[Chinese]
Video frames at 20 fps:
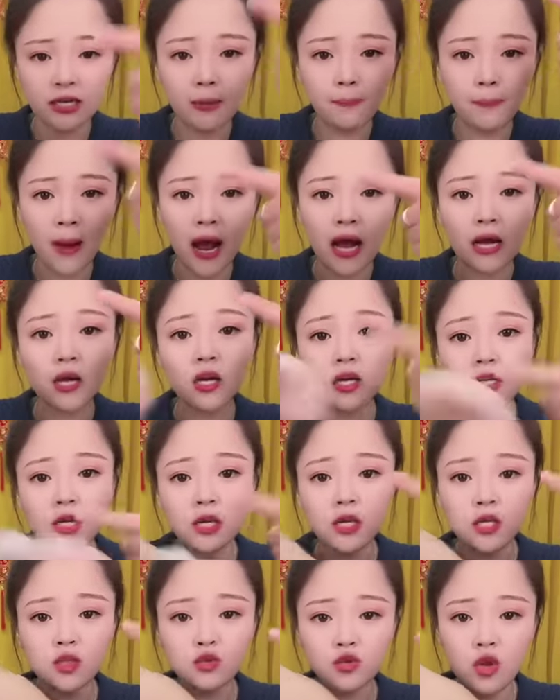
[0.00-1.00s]
这8
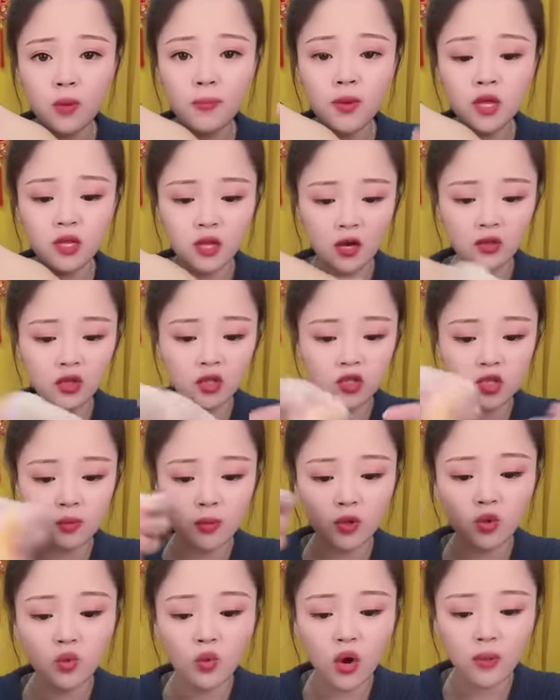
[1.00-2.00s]
个雪媚娘的
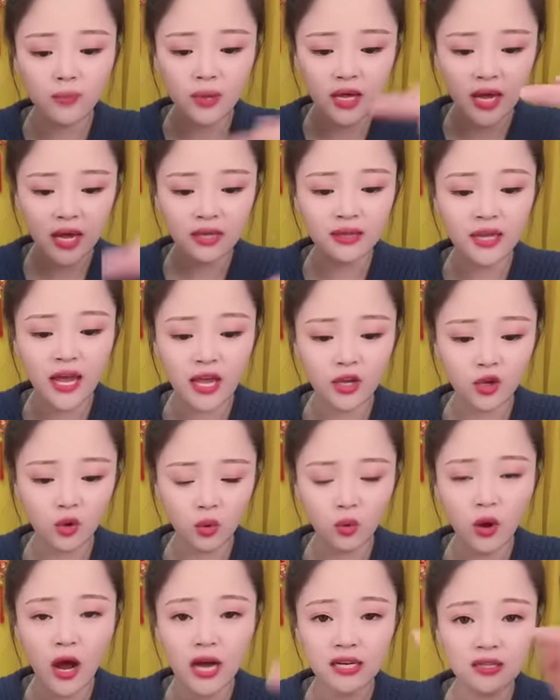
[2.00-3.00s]
什么糯米啊、奶
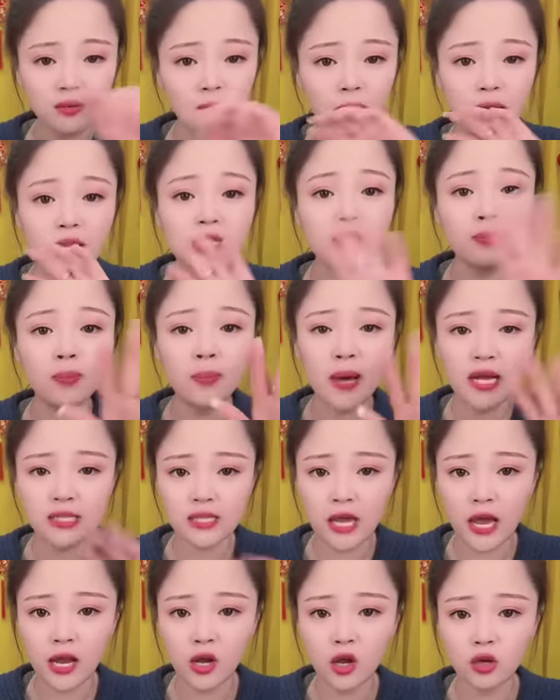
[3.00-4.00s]
油啊什么玩意，你
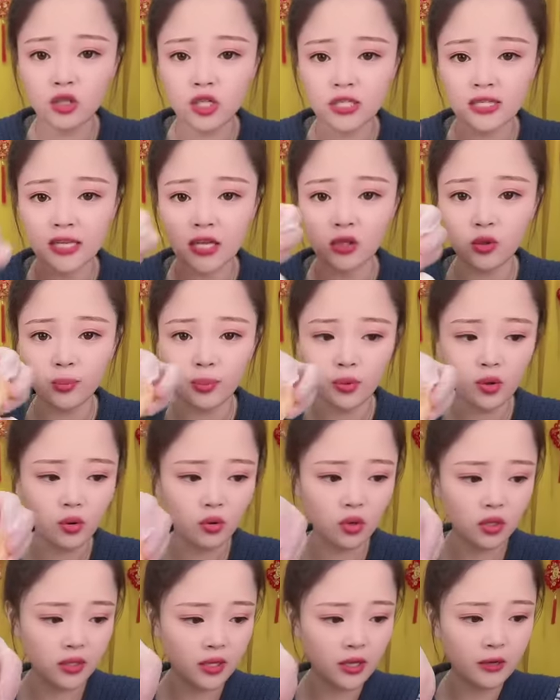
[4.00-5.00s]
买材料这钱都不
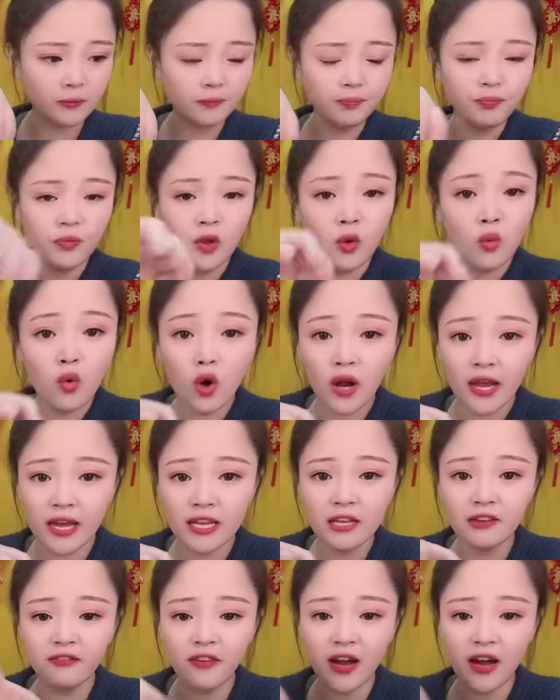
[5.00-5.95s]
够，老铁。我给你